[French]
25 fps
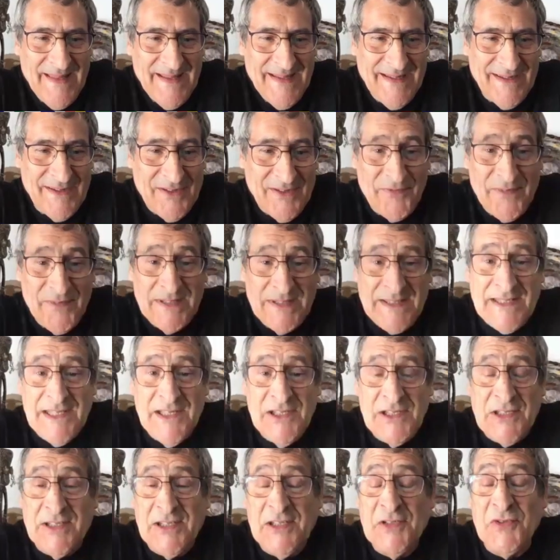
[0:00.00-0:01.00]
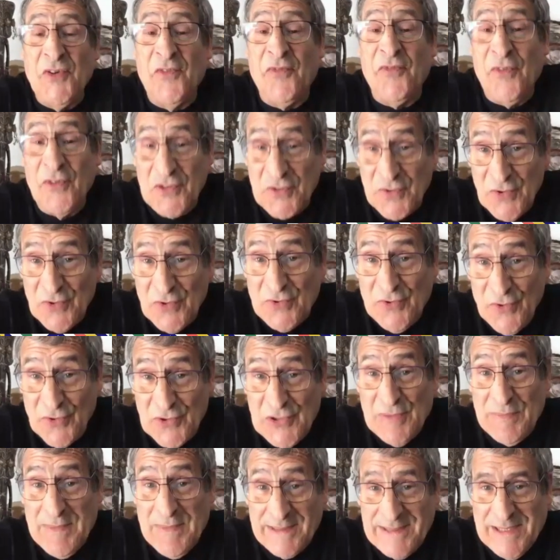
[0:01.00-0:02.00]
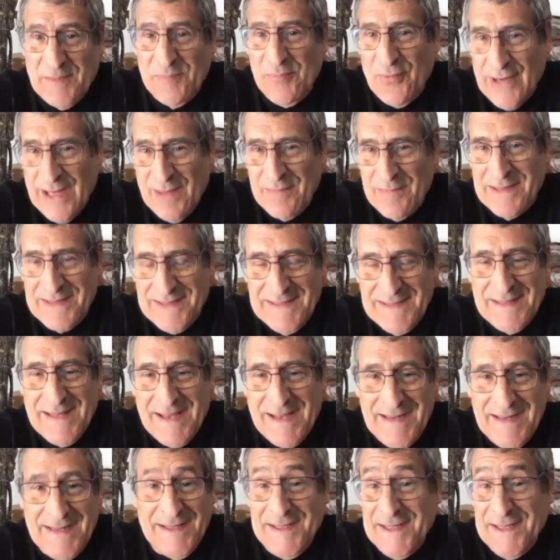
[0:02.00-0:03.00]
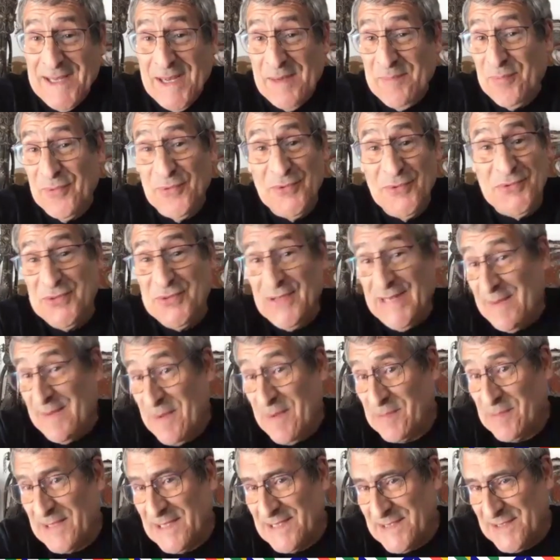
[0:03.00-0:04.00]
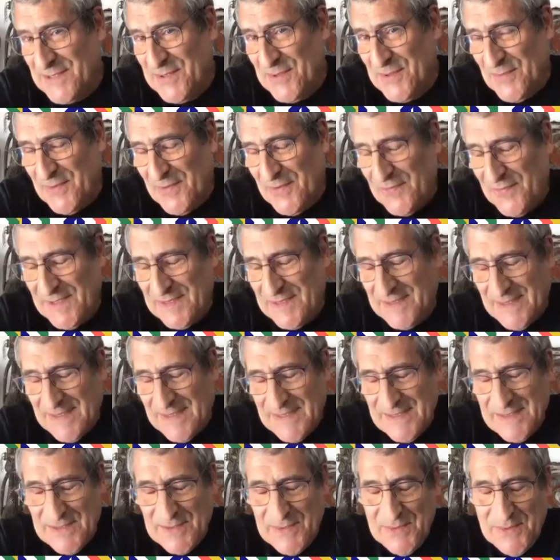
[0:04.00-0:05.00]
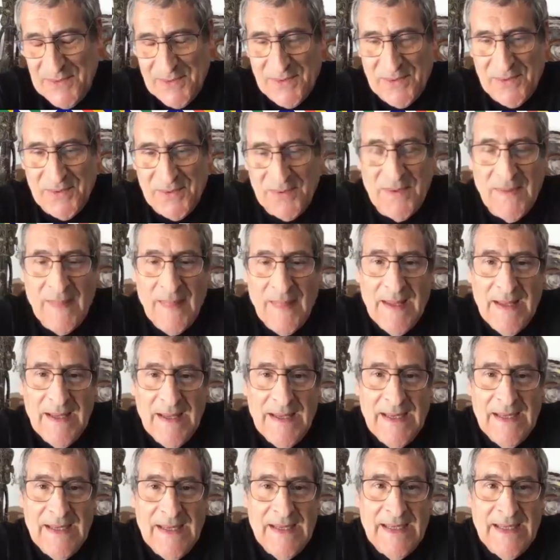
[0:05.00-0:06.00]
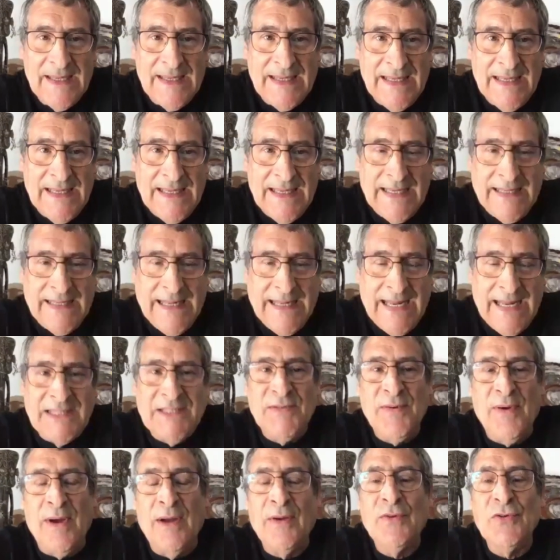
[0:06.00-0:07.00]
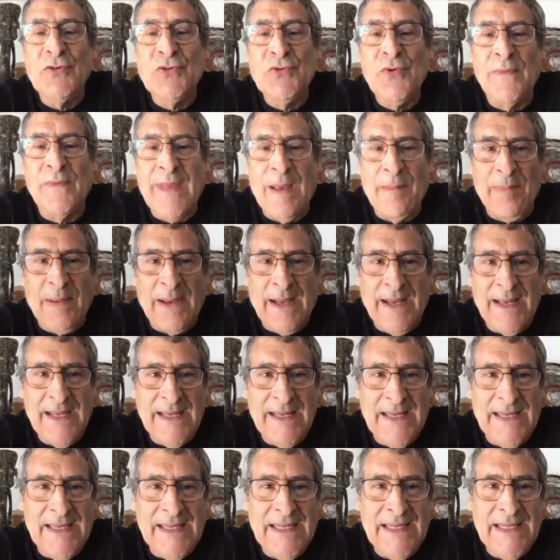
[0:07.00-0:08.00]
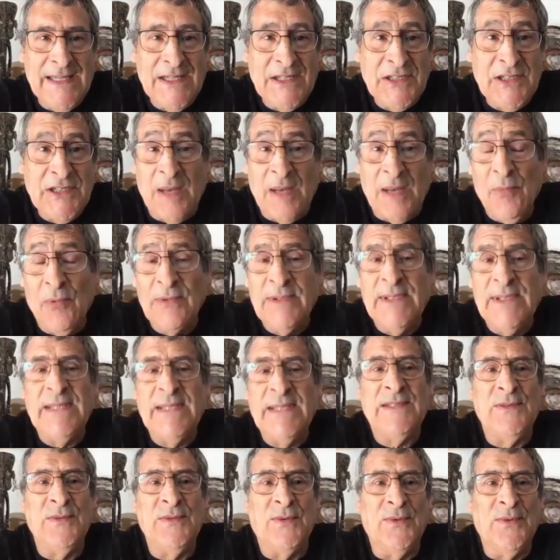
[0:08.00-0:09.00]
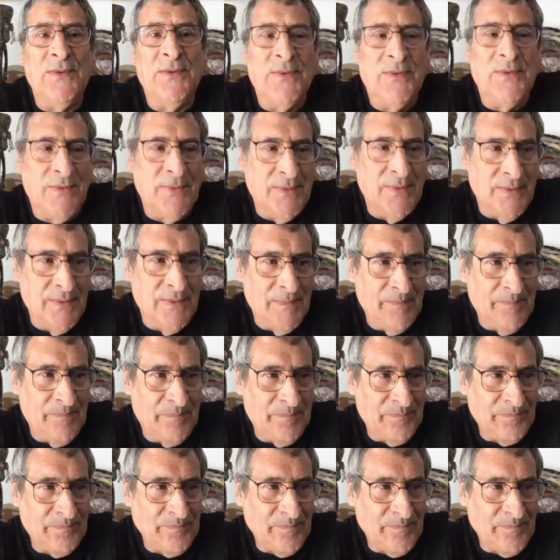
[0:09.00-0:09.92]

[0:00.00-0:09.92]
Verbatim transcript: En fait, j'étais sur France Culture ce matin pour la matinale et un peu sur la même question en fait, hein, sur euh, quel sera le jour d'après. Et j'ai rebondi sur une,